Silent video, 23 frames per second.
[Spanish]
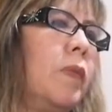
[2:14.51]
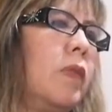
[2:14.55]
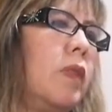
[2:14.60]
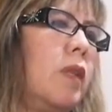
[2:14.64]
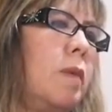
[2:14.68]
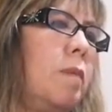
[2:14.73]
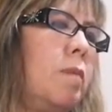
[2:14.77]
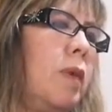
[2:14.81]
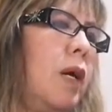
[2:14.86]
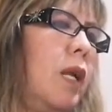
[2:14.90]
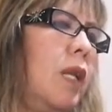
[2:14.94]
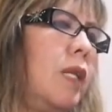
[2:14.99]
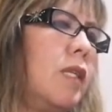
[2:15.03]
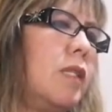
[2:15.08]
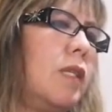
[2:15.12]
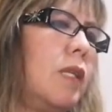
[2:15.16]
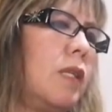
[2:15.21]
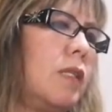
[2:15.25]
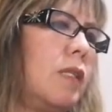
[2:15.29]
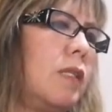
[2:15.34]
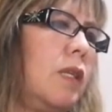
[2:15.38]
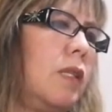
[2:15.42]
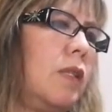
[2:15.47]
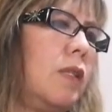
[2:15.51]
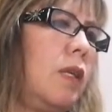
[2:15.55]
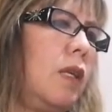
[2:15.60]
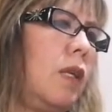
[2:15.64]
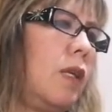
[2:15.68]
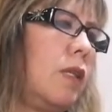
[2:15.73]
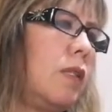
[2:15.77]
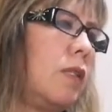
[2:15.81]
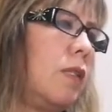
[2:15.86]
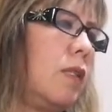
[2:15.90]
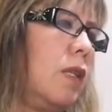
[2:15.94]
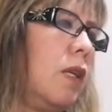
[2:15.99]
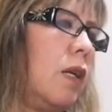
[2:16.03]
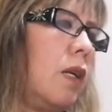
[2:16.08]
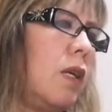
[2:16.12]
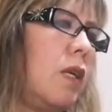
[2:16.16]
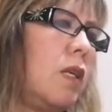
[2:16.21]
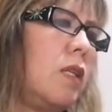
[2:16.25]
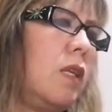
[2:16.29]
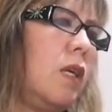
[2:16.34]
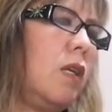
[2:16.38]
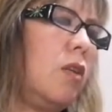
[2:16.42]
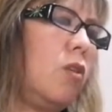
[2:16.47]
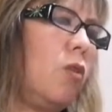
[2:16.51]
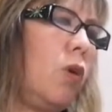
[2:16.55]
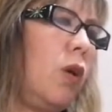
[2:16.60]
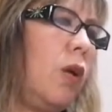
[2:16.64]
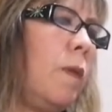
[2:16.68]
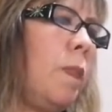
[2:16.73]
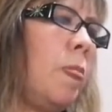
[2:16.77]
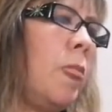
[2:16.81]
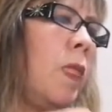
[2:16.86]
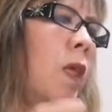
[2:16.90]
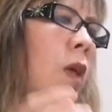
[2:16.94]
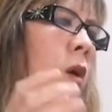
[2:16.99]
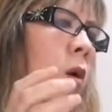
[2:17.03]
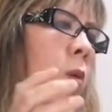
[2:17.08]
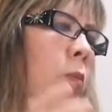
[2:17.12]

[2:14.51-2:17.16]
timbales, etcétera, sin relleno, ¿eh?